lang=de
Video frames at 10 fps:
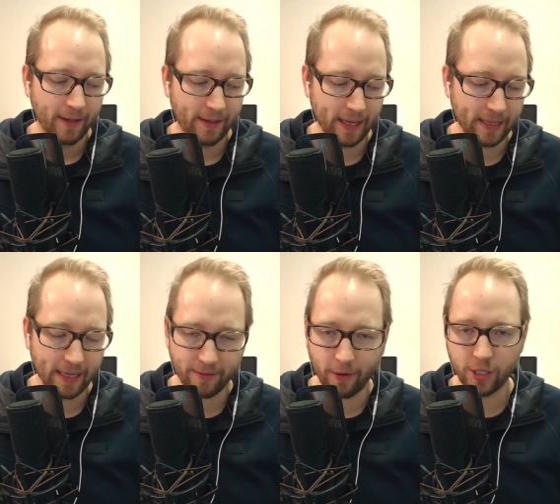
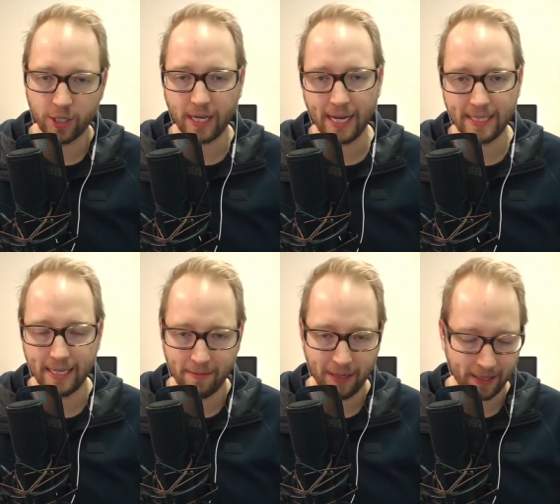das verrutscht keinen
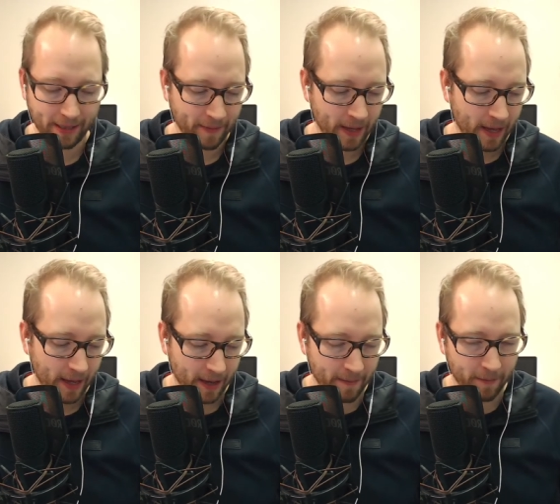Zentimeter.
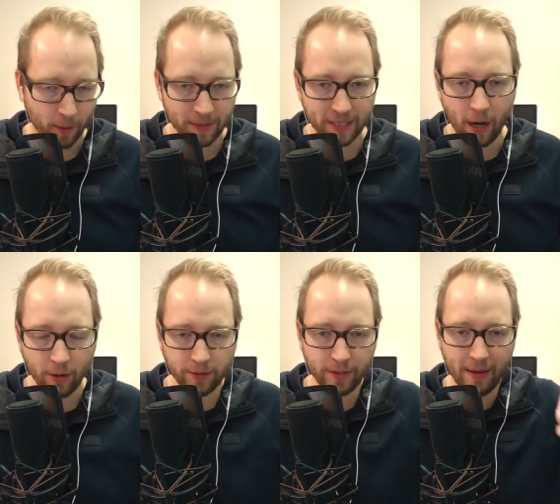Ähm, um es
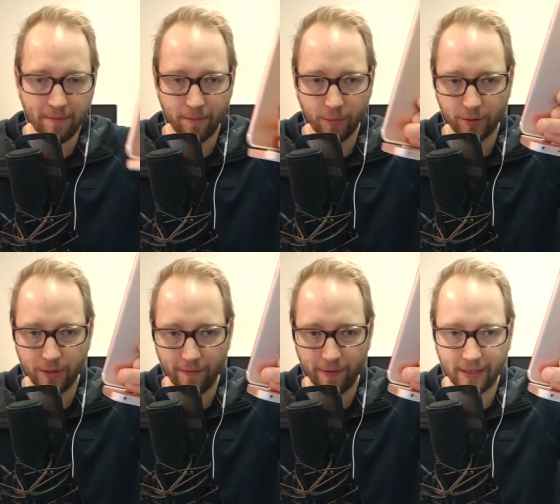rauszuheben, musst
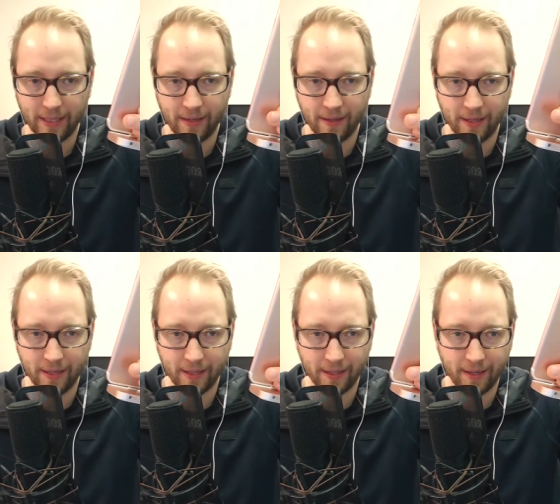du einfach den
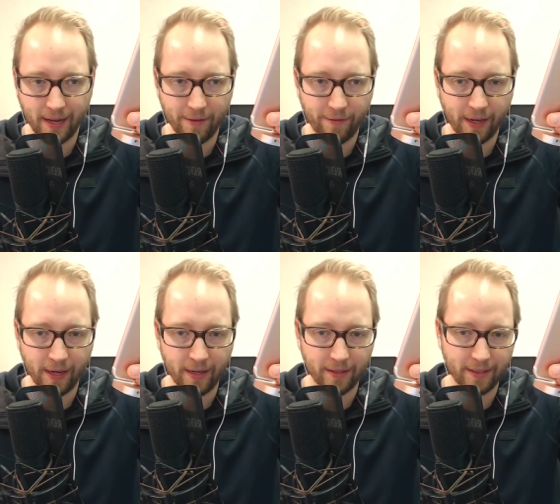hinteren kleinen
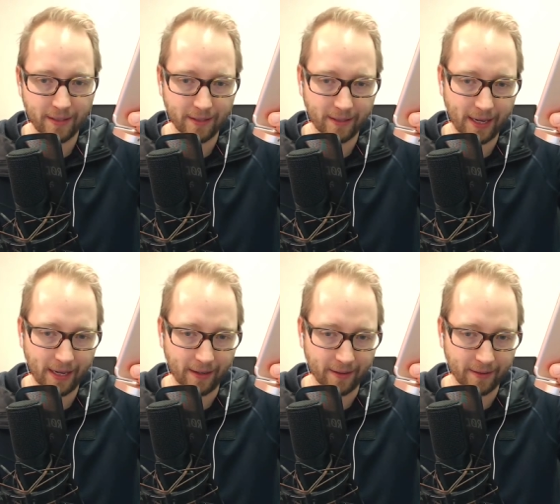Finger äh,
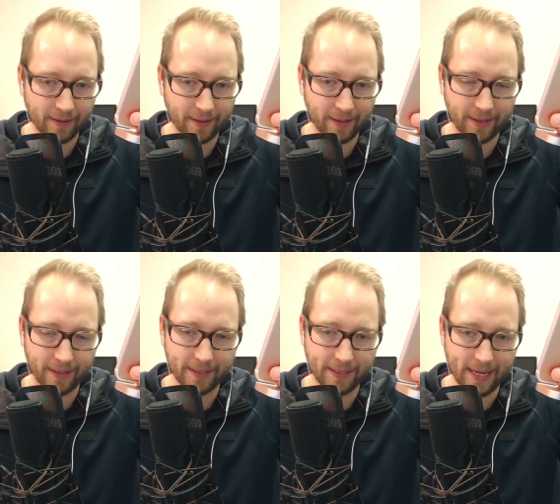gegen
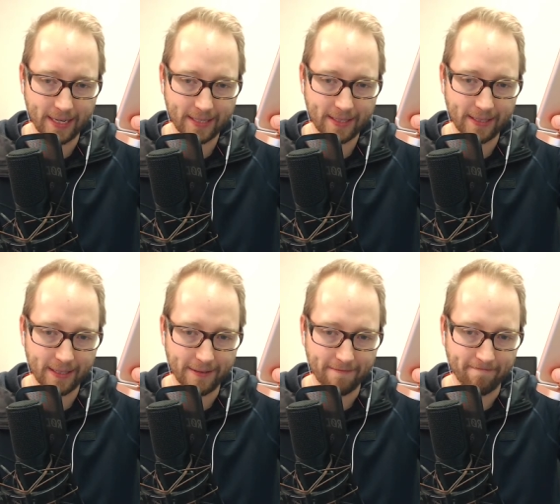äh, das,
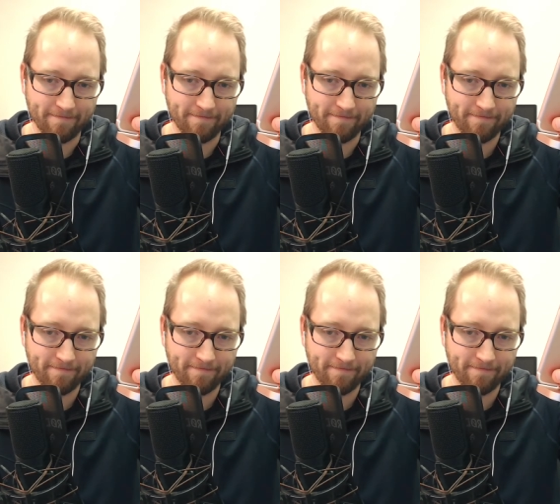ähm,